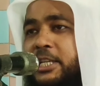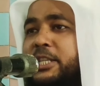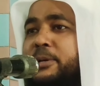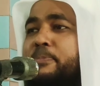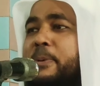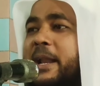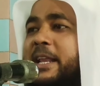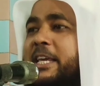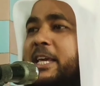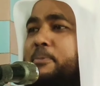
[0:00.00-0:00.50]
যেতে
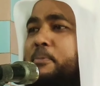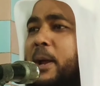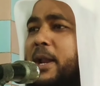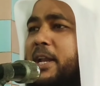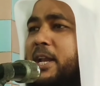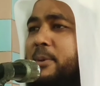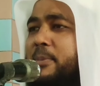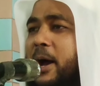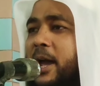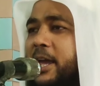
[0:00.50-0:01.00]
পারি কি
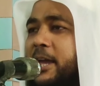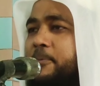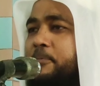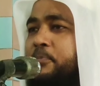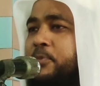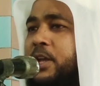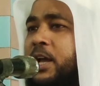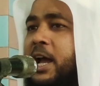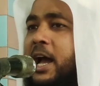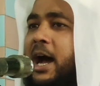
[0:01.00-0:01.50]
পারি না ভাই
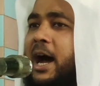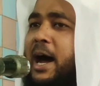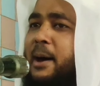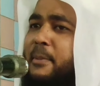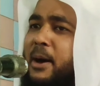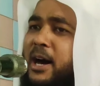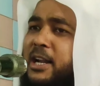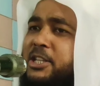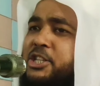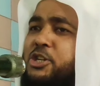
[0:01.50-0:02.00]

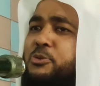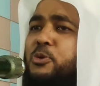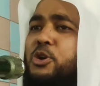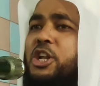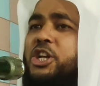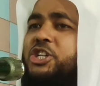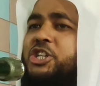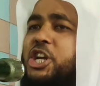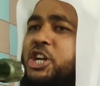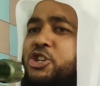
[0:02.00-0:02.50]
আমার
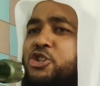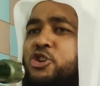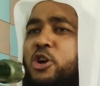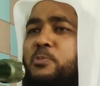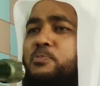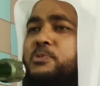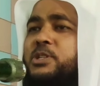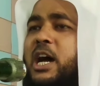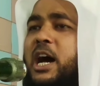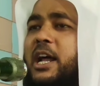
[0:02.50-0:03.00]
জীবনের শেষ
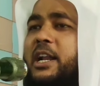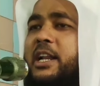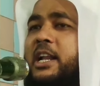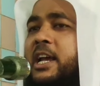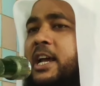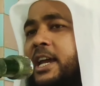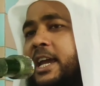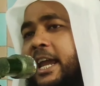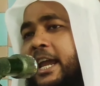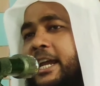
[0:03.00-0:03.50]
সংযান
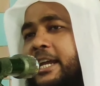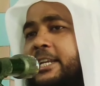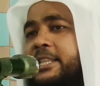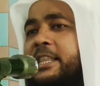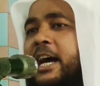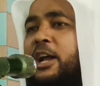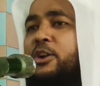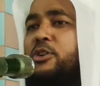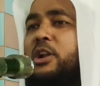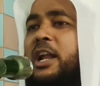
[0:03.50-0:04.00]
এই
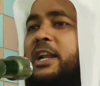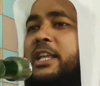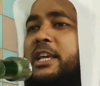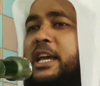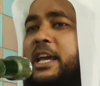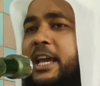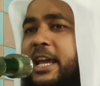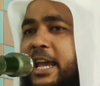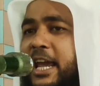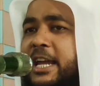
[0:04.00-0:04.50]
ধারণা
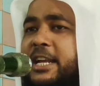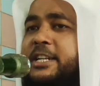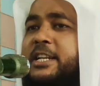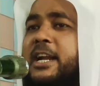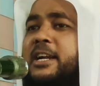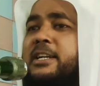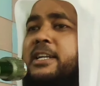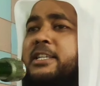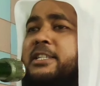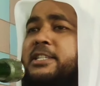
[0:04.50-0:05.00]
নিয়ে এই
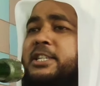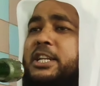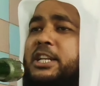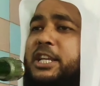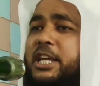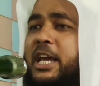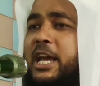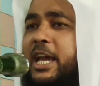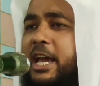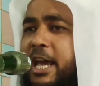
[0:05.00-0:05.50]
টেন্ডেন্সি
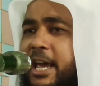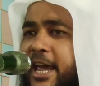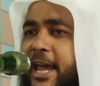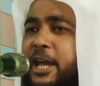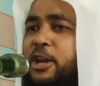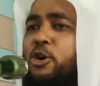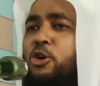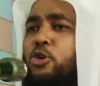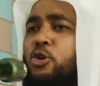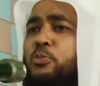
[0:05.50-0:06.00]
নিয়ে
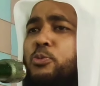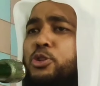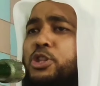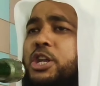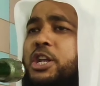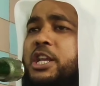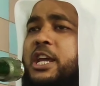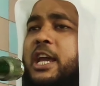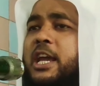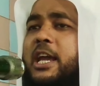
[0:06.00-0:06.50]
এই
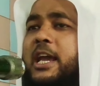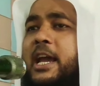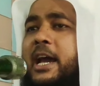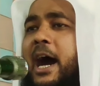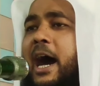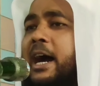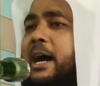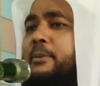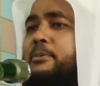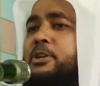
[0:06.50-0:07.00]
অনুভূতি নিয়ে
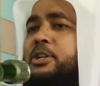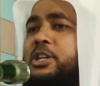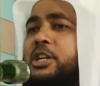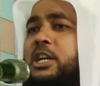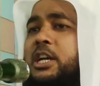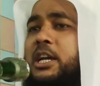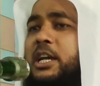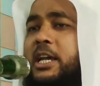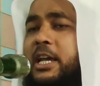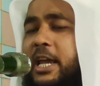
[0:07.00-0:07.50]
আগামী
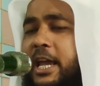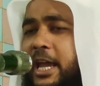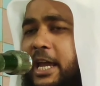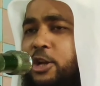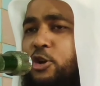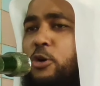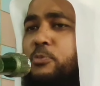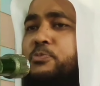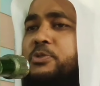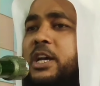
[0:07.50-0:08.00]
এই
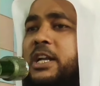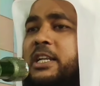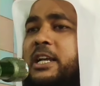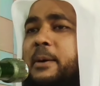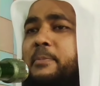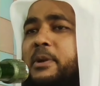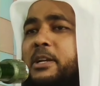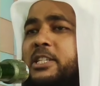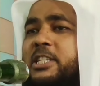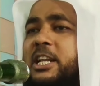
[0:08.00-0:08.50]
রমজানকে
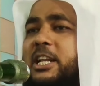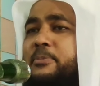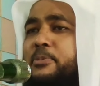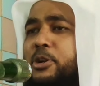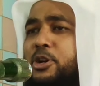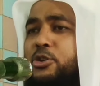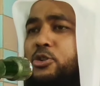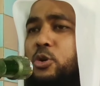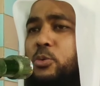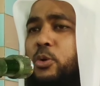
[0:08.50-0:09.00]
আমরা
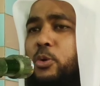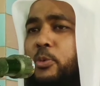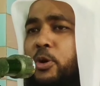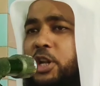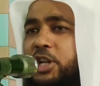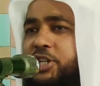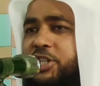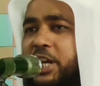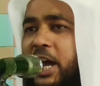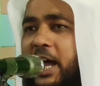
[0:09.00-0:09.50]
সেলিব্রেট করব
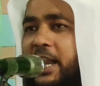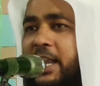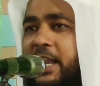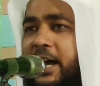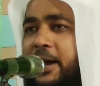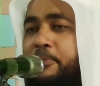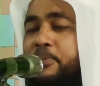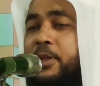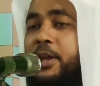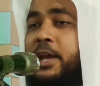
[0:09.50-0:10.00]
বলি
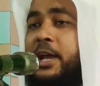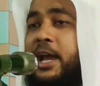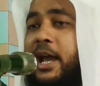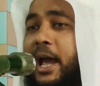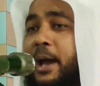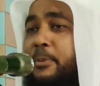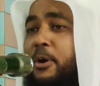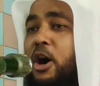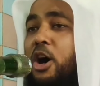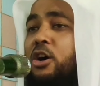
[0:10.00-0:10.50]
ইনশাআল্লাহ
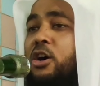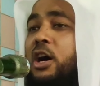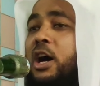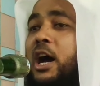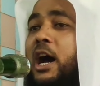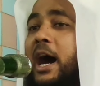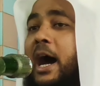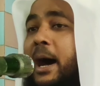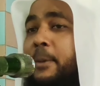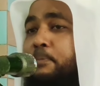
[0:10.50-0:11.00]
এবং
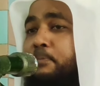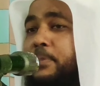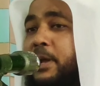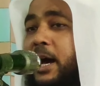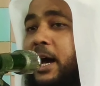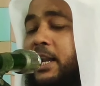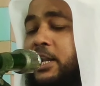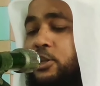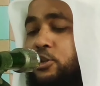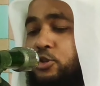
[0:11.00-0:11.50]

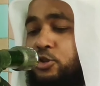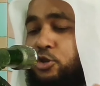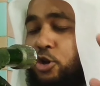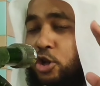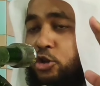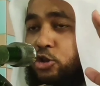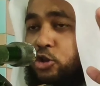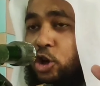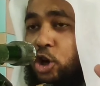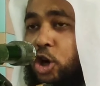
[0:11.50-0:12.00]
আপনার
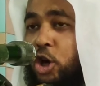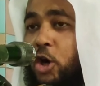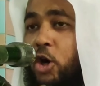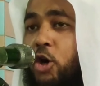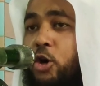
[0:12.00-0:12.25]
যত